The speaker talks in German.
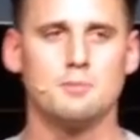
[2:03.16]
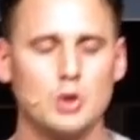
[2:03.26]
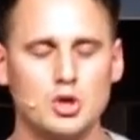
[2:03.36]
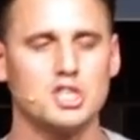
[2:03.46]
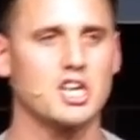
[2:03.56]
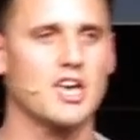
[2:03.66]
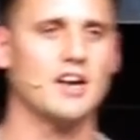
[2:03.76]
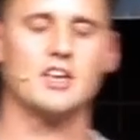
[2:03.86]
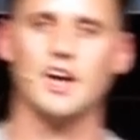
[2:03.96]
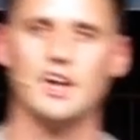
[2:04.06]
psychische
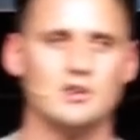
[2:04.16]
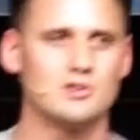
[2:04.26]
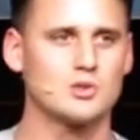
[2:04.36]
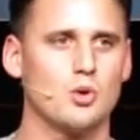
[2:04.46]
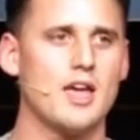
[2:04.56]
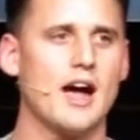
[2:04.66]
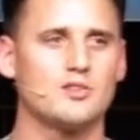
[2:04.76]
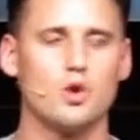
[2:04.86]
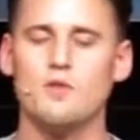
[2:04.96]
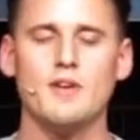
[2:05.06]
Krankheiten und so. Ja,
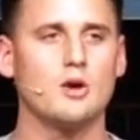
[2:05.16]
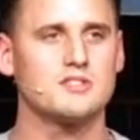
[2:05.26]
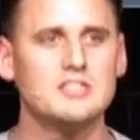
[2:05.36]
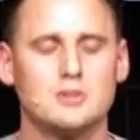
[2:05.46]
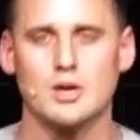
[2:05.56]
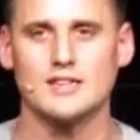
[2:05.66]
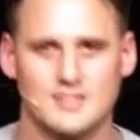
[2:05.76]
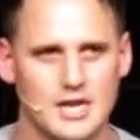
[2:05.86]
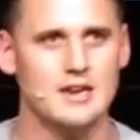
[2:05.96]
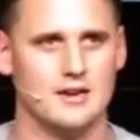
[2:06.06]
also irgendwie haut es nicht so
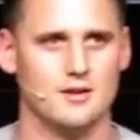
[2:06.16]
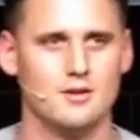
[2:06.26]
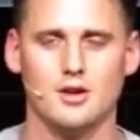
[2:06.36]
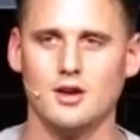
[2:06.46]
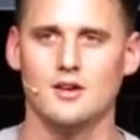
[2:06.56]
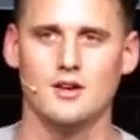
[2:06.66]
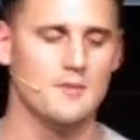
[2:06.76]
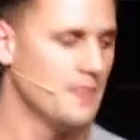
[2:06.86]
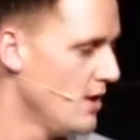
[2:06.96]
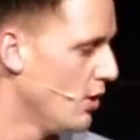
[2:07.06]
ganz hin, oder?
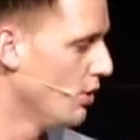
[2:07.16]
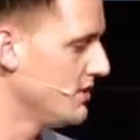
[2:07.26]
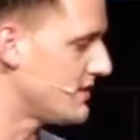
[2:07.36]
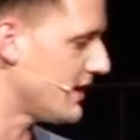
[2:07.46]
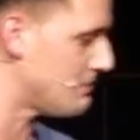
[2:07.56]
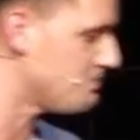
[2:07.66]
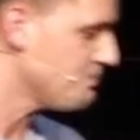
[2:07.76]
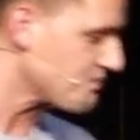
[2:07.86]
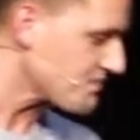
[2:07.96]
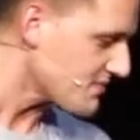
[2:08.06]
Und, ähm,
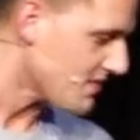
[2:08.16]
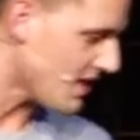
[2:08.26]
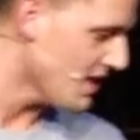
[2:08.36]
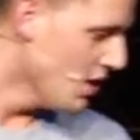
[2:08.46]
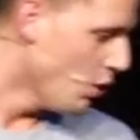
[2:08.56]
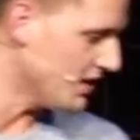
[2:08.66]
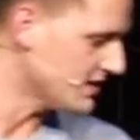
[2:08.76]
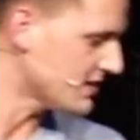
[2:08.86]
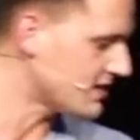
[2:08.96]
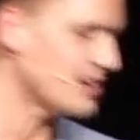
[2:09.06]
und es
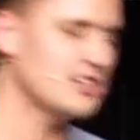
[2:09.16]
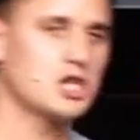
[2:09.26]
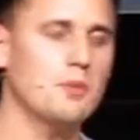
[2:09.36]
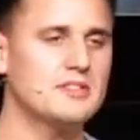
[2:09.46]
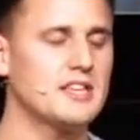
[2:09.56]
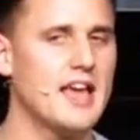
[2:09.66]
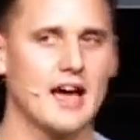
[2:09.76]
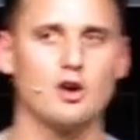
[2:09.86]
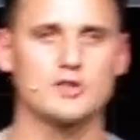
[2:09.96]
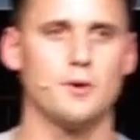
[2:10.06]
ist äh, schon ein bisschen eine
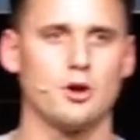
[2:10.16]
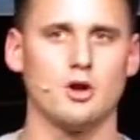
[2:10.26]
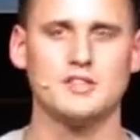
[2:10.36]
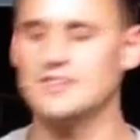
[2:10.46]
Herausforderung. Auch